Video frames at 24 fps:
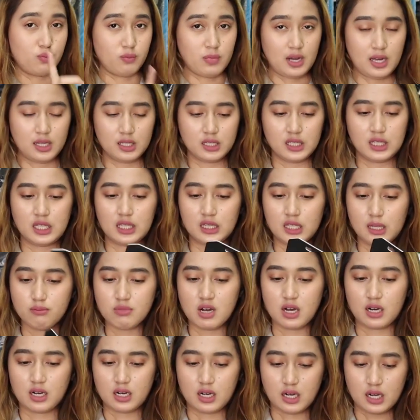cuman kita
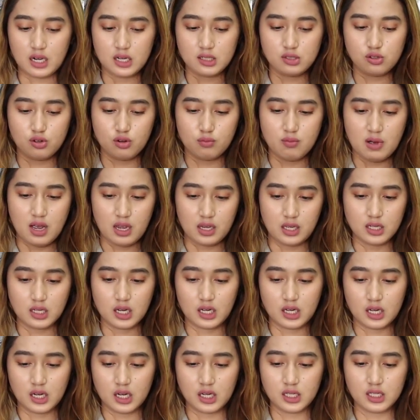bakal cobain
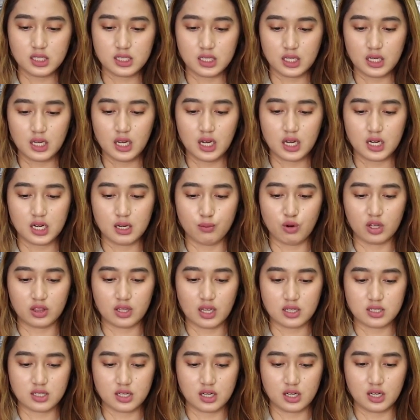karena kan di sini nggak ada buat
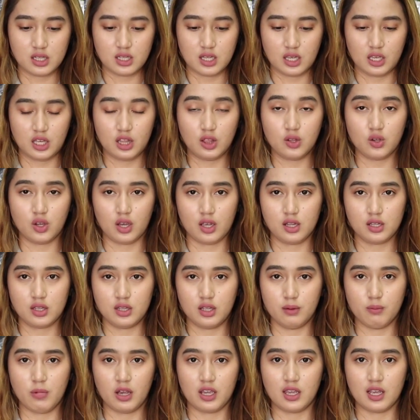touchscreennya gitu ya
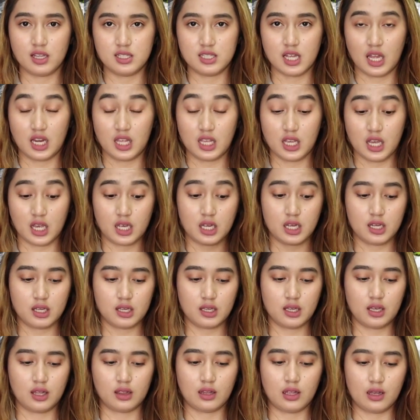di bagian jarinya
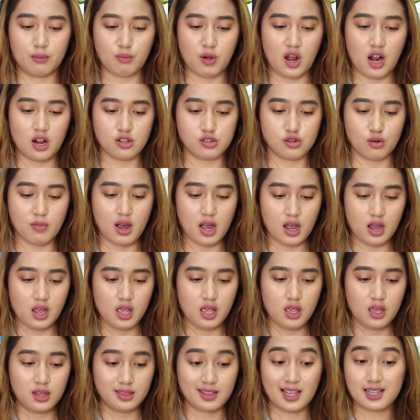kita bakal coba
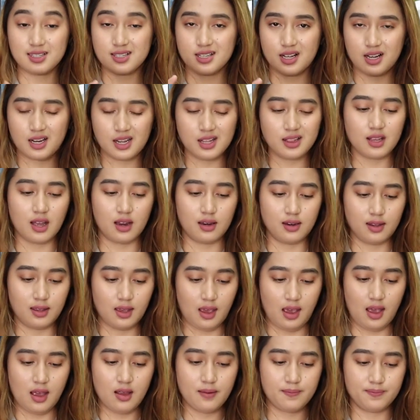touchscreen nggak
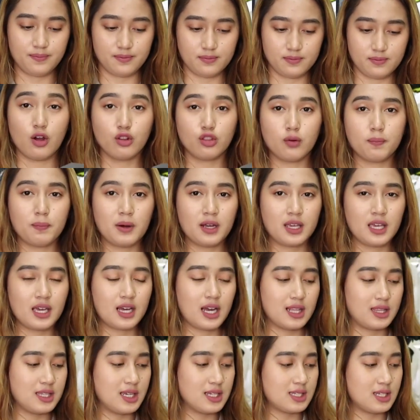nih ya oh ya untuk
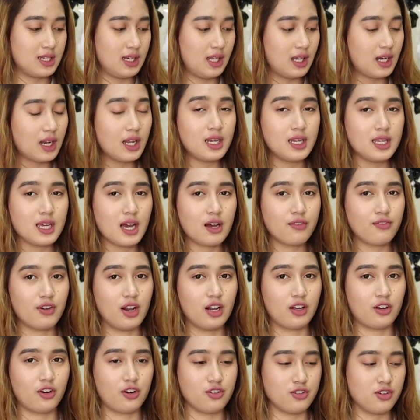pengikatnya sendiri dia
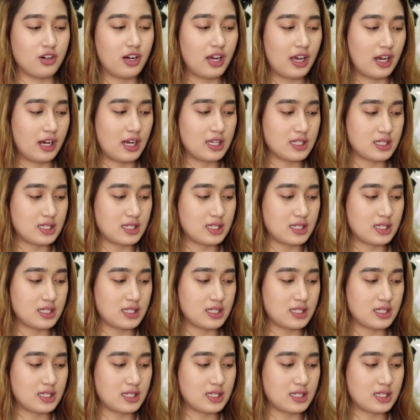velcro juga ya